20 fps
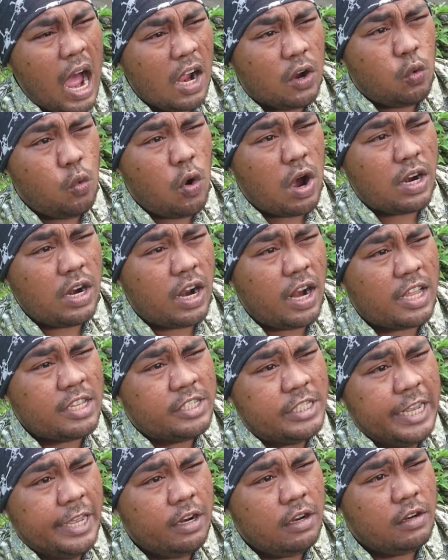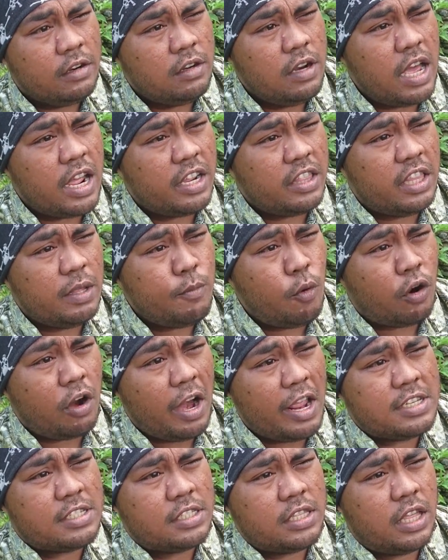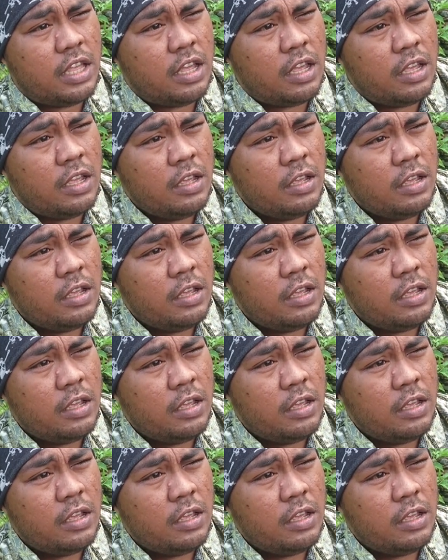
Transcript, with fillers: Aku adalah jin dari Timur Leste